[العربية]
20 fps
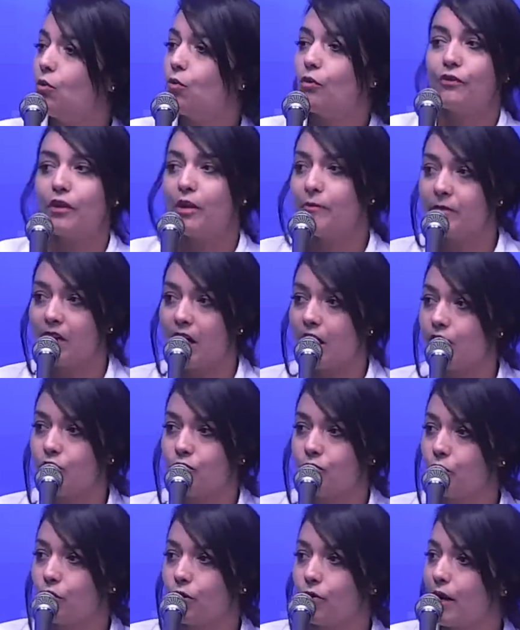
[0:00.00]
وفهمنا
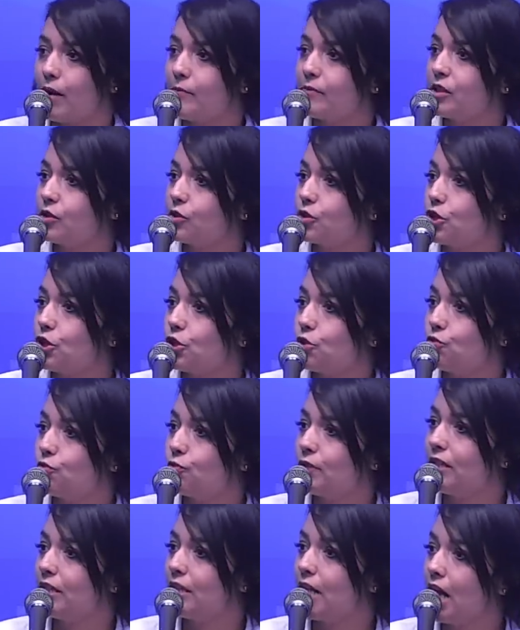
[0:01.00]
أنه منذ 25
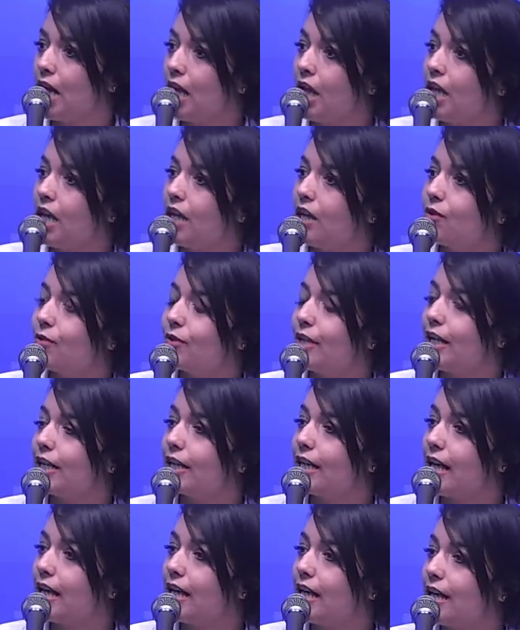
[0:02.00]
جويليا
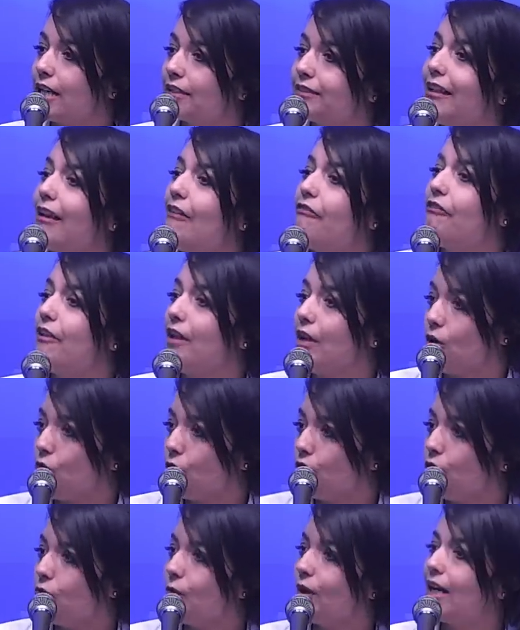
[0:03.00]
هناك
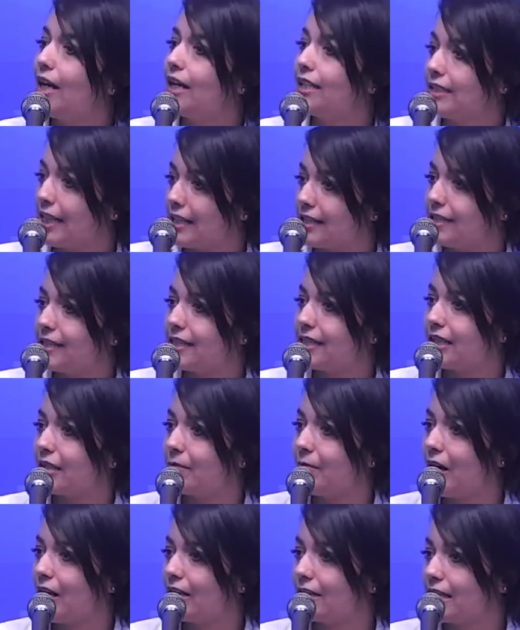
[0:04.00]
تفاعل
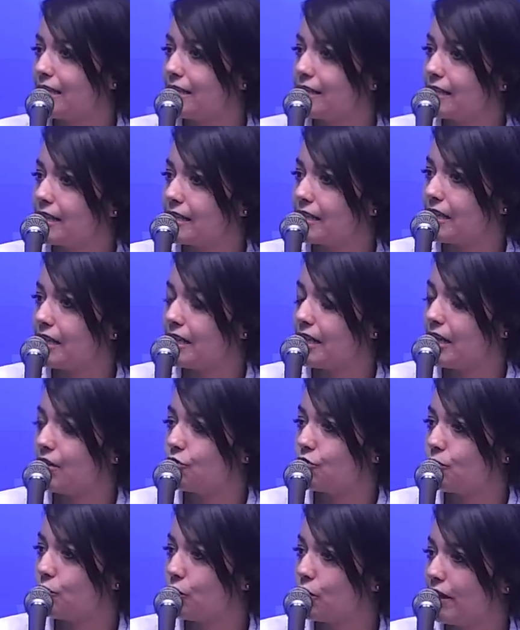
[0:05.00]
وتنسيق مع رئاسة آه،
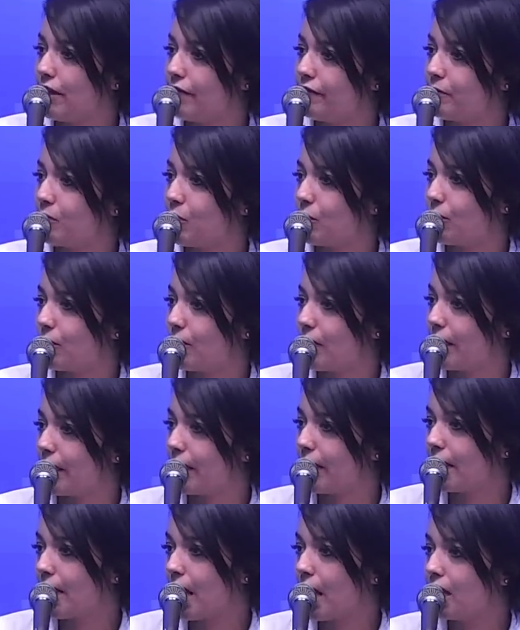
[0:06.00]
الجمهورية في الموضوع
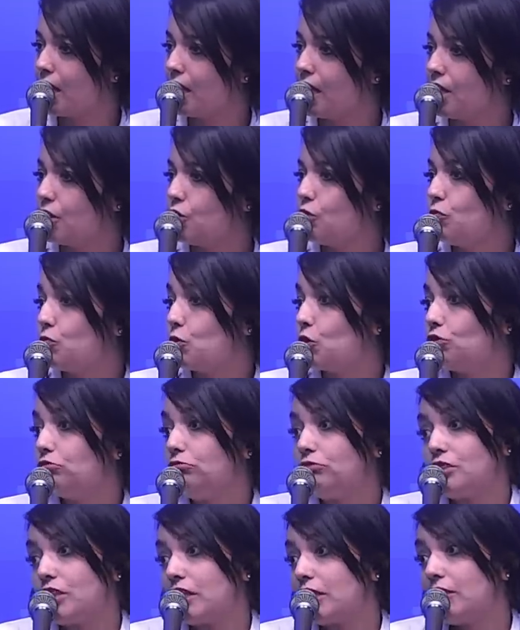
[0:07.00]
هذايا
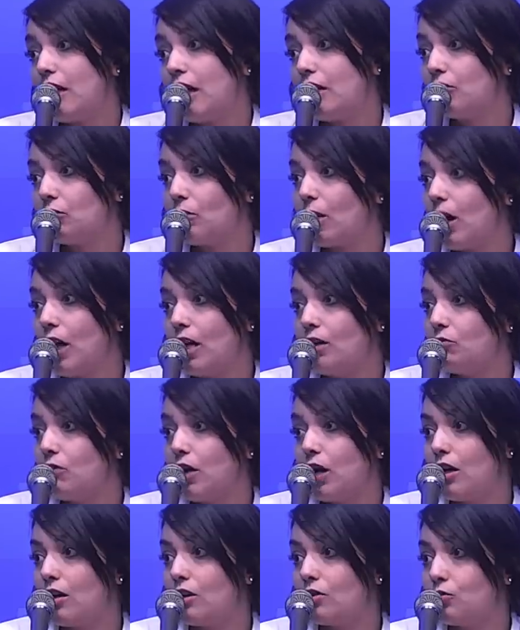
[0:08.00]
يمكن زاد يقال
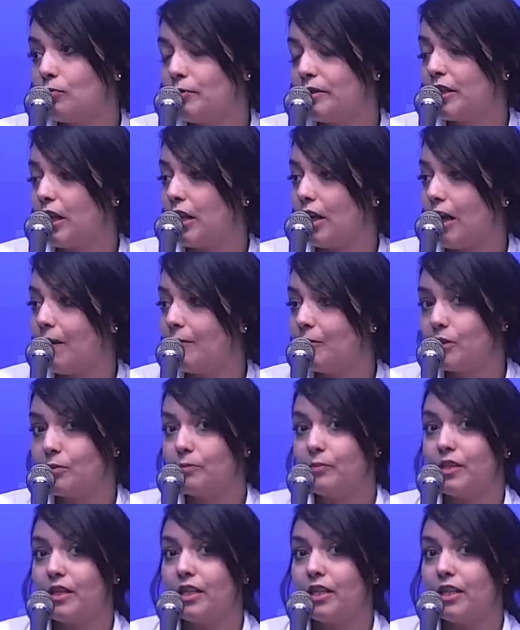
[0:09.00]
وربط الأمر